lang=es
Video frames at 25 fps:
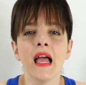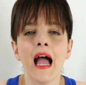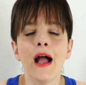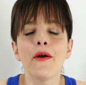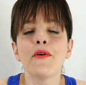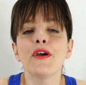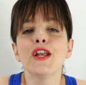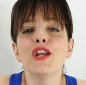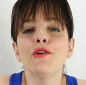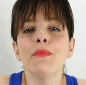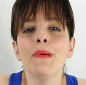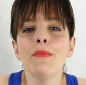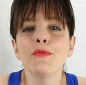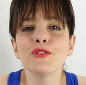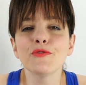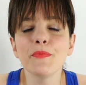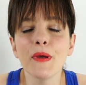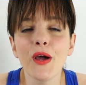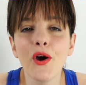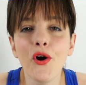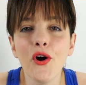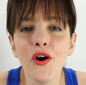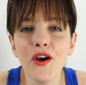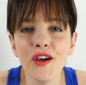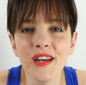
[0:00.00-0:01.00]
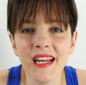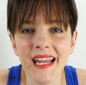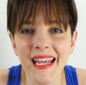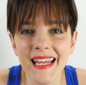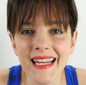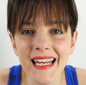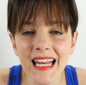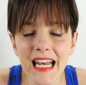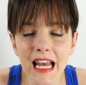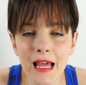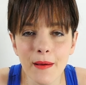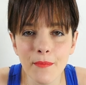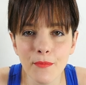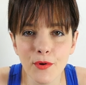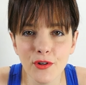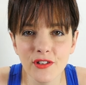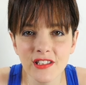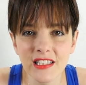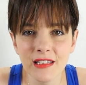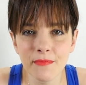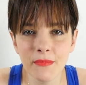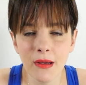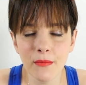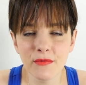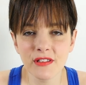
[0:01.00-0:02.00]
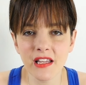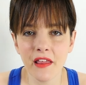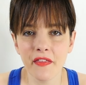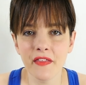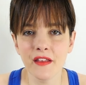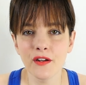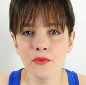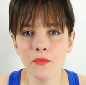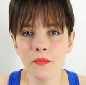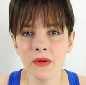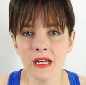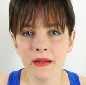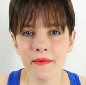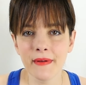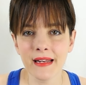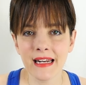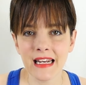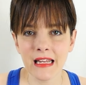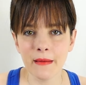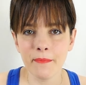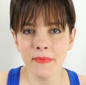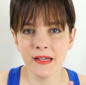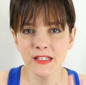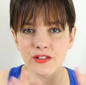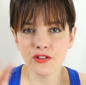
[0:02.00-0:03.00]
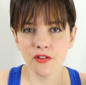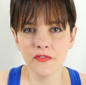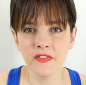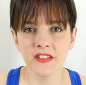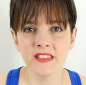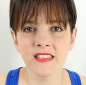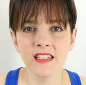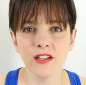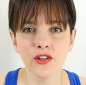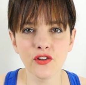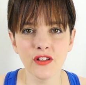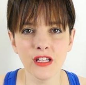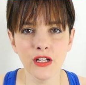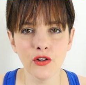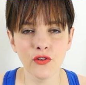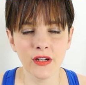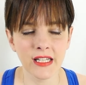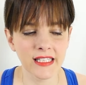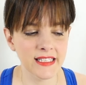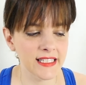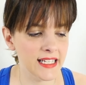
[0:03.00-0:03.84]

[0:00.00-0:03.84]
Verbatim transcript: Aunque lo vemos mejor en el unboxing, vamos a hacer un breve repaso físico de lo que